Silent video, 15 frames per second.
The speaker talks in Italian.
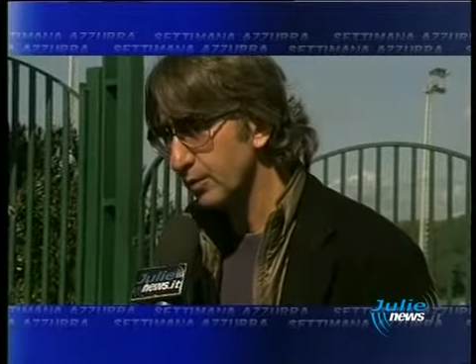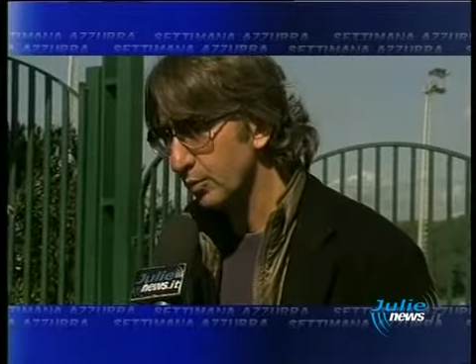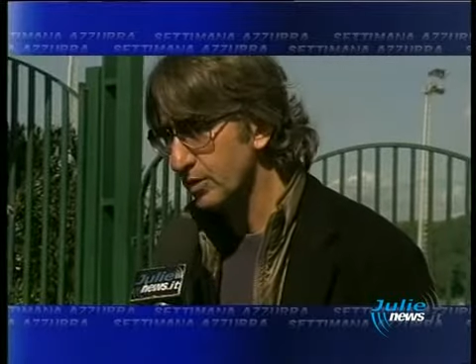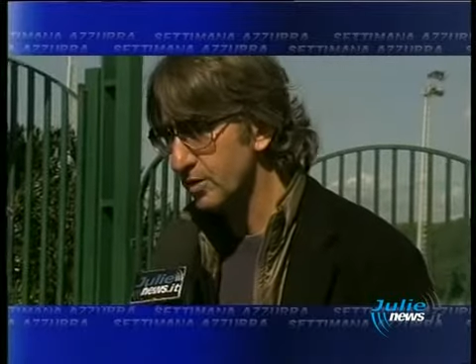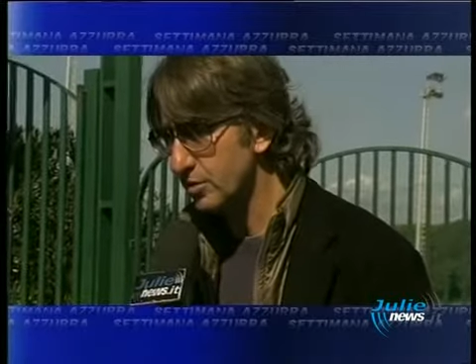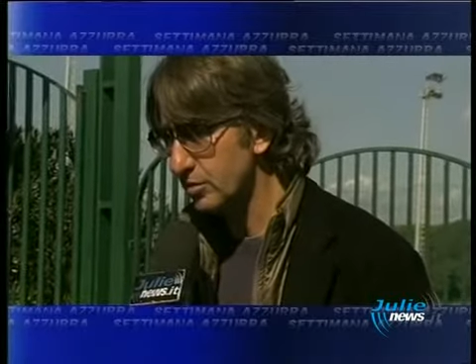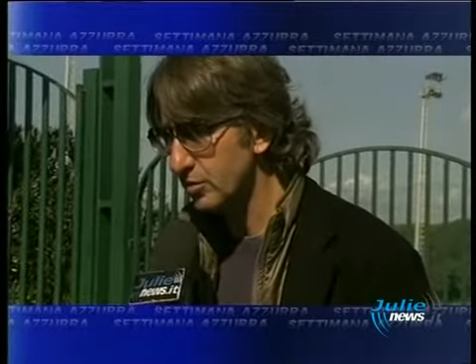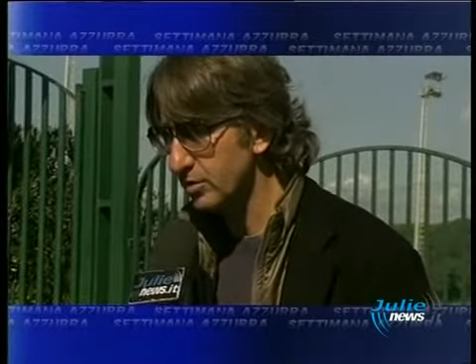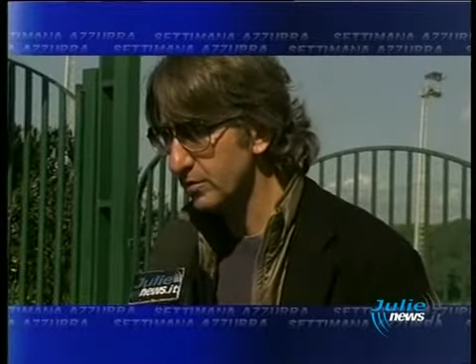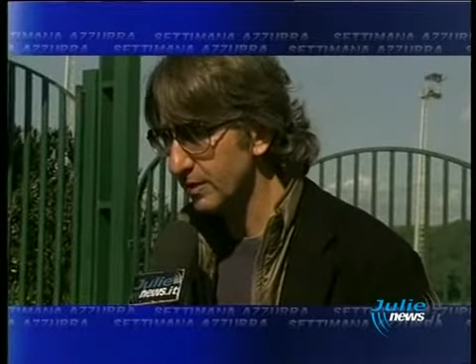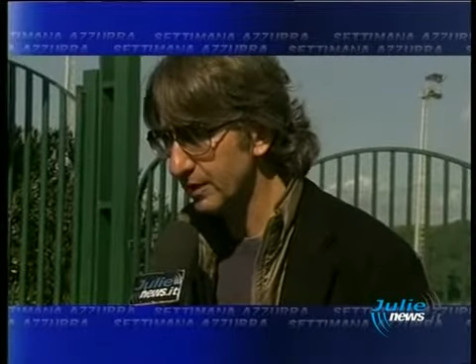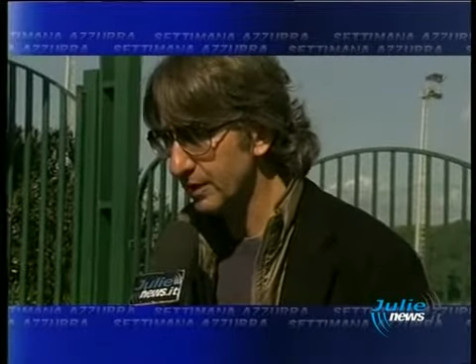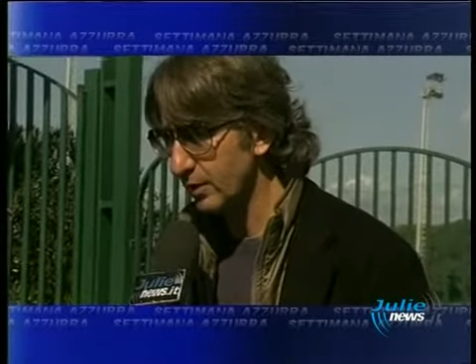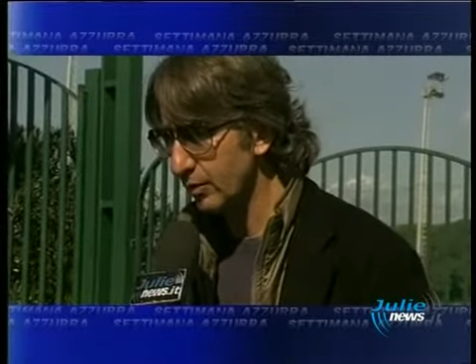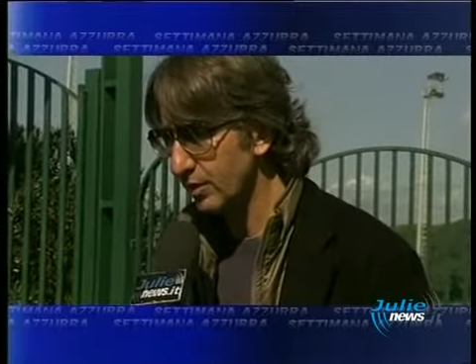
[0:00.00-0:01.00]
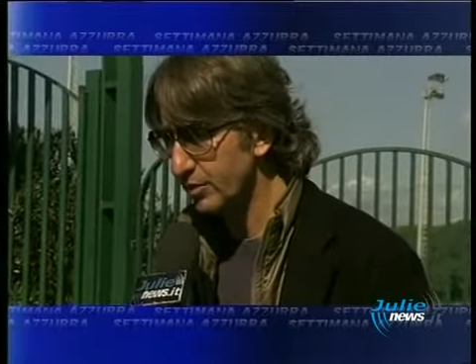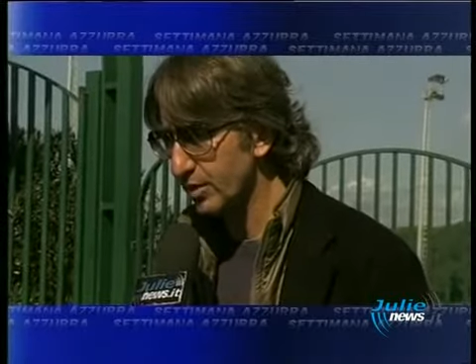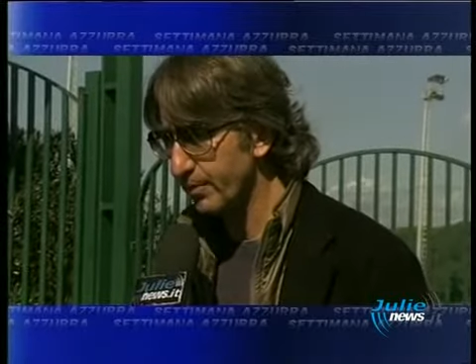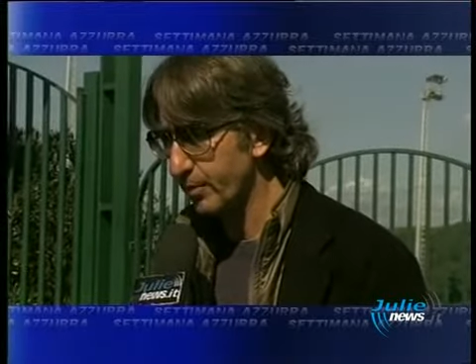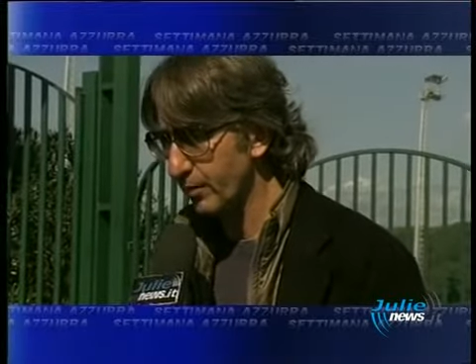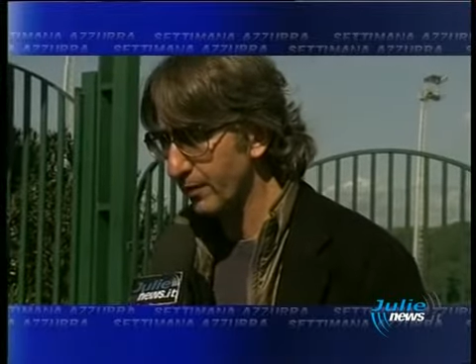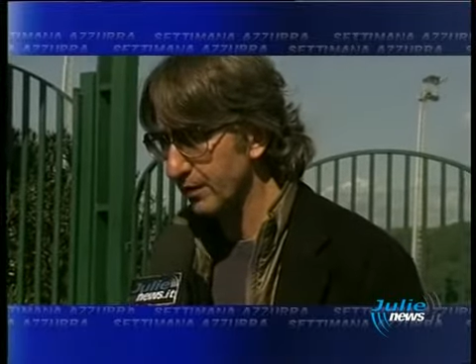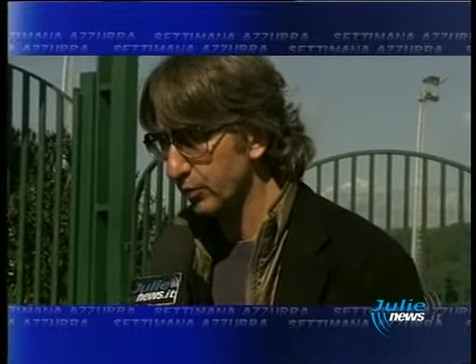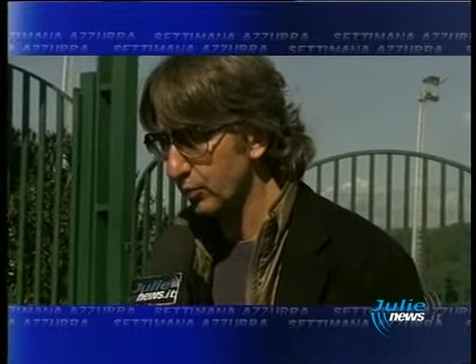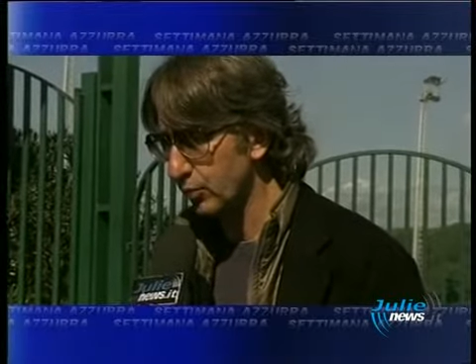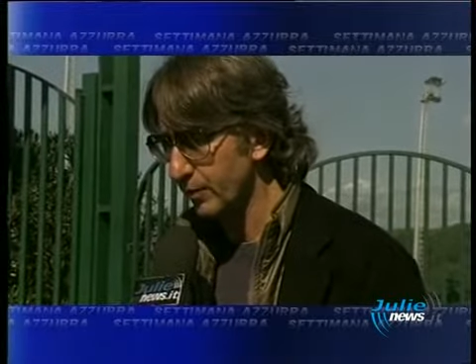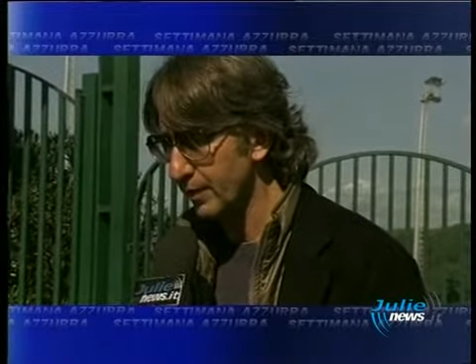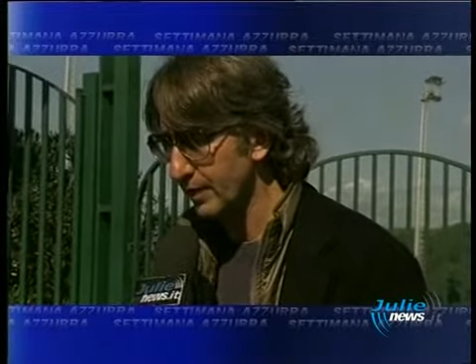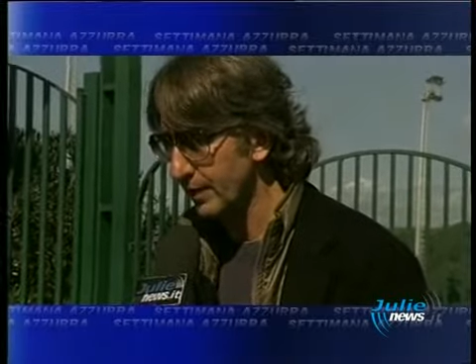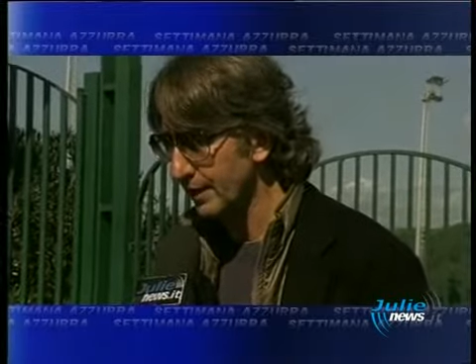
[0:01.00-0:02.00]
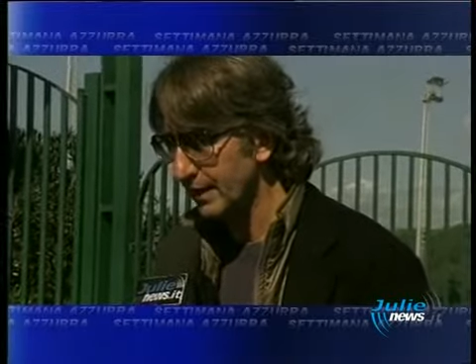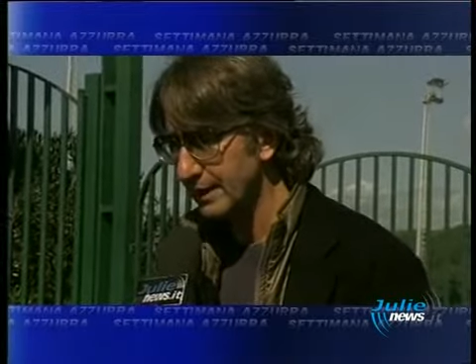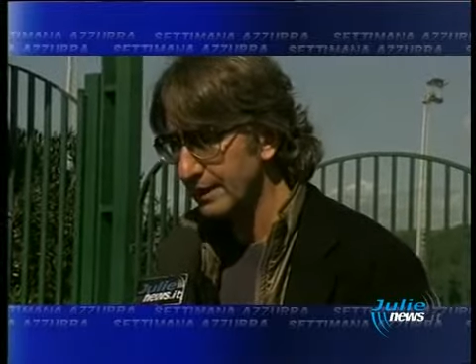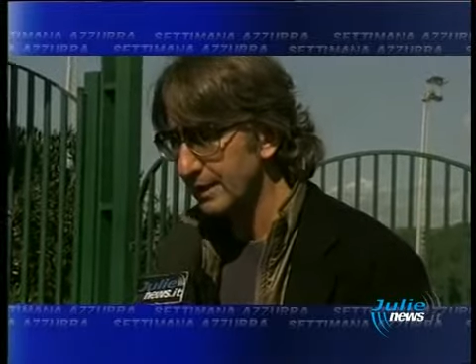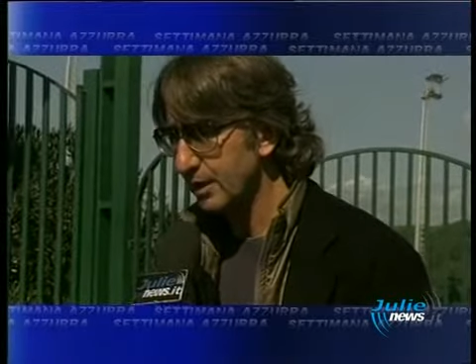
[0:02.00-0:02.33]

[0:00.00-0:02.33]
Questo sì, perché lo ha già provato domenica.